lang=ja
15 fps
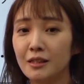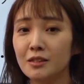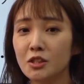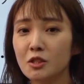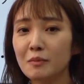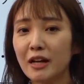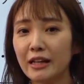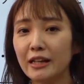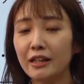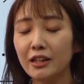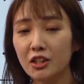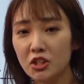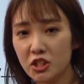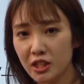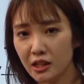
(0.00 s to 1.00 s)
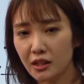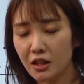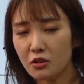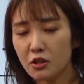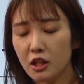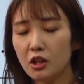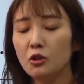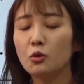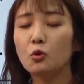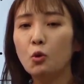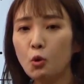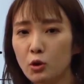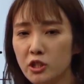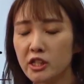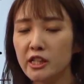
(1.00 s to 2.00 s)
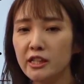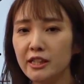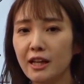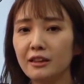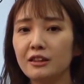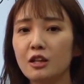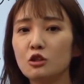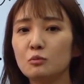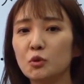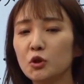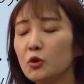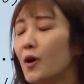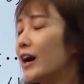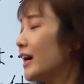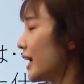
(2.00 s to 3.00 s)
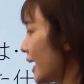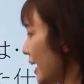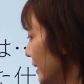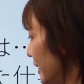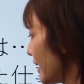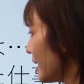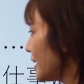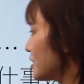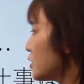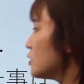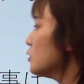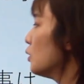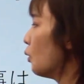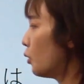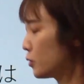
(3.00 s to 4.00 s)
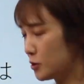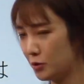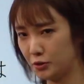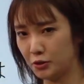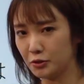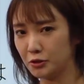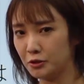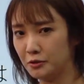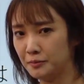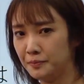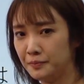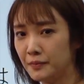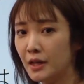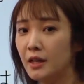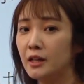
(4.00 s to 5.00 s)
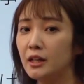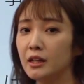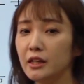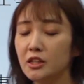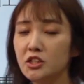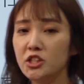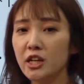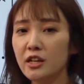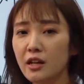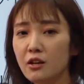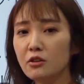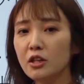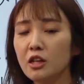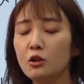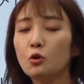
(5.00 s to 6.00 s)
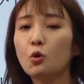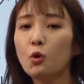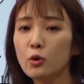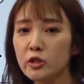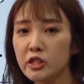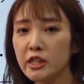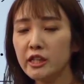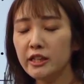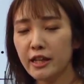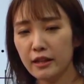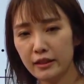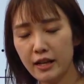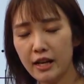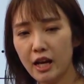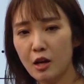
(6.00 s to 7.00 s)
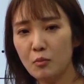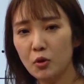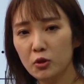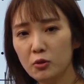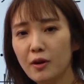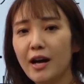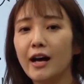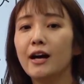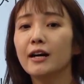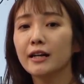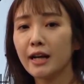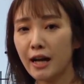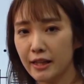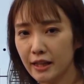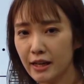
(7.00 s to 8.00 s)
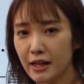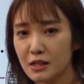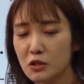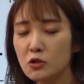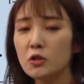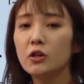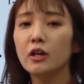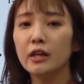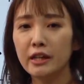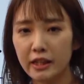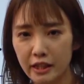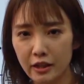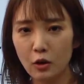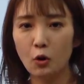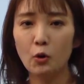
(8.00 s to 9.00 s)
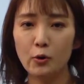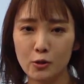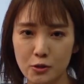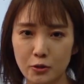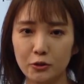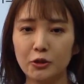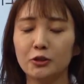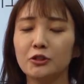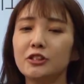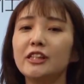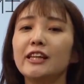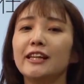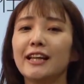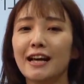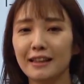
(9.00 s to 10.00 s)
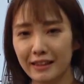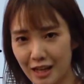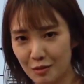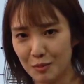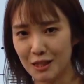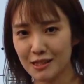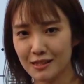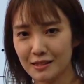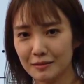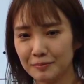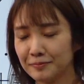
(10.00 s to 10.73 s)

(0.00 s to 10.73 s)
つまり、位置エネルギーの公式になっているものは必ず保存力。位置エネルギーの公式になってないものは必ず非保存力になっています。